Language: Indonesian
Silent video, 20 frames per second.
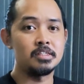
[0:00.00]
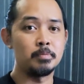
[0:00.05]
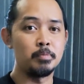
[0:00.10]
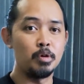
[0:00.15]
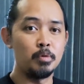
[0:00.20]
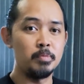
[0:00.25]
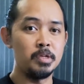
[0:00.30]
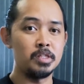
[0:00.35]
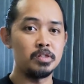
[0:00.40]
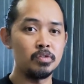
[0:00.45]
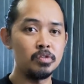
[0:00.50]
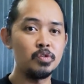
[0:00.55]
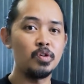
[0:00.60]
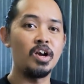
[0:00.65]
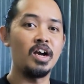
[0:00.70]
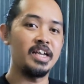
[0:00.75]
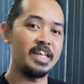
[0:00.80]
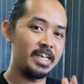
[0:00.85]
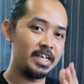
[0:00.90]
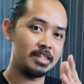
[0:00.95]
sebelum itu
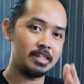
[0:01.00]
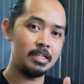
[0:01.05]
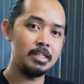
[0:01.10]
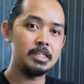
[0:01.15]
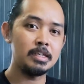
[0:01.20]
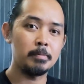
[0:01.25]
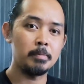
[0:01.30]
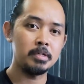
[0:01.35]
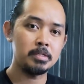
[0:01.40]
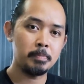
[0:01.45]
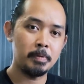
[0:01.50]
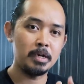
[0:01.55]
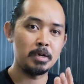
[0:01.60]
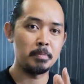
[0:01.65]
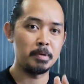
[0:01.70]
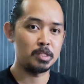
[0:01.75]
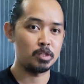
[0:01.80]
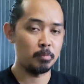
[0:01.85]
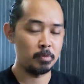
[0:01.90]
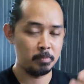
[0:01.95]
juga ngingetin sama
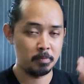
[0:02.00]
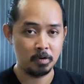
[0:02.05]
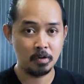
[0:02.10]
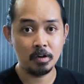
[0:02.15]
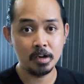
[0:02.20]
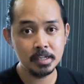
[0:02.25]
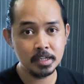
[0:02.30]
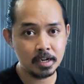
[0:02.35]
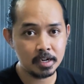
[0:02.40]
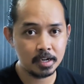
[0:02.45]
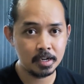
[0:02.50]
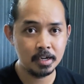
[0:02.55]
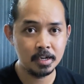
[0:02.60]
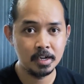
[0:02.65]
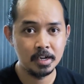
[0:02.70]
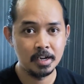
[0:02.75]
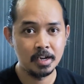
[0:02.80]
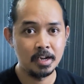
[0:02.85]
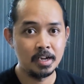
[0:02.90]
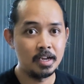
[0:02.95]
Spider-Man Tobey Maguire ya
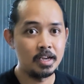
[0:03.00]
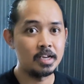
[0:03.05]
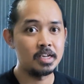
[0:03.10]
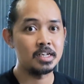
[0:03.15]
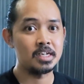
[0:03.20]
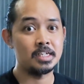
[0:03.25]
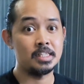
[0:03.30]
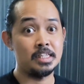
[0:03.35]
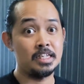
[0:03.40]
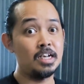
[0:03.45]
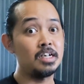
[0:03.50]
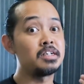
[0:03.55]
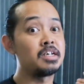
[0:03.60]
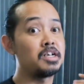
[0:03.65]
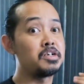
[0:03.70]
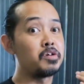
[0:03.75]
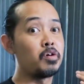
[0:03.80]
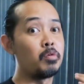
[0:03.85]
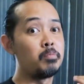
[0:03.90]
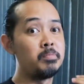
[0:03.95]
ketika
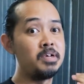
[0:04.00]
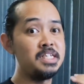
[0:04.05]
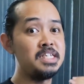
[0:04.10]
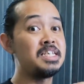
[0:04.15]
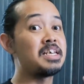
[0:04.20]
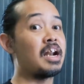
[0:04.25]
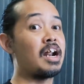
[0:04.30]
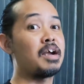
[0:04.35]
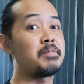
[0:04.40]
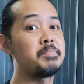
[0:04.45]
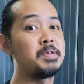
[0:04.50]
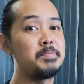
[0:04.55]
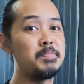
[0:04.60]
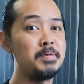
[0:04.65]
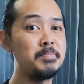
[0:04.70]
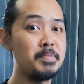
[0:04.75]
Green Goblin nyerang Bibi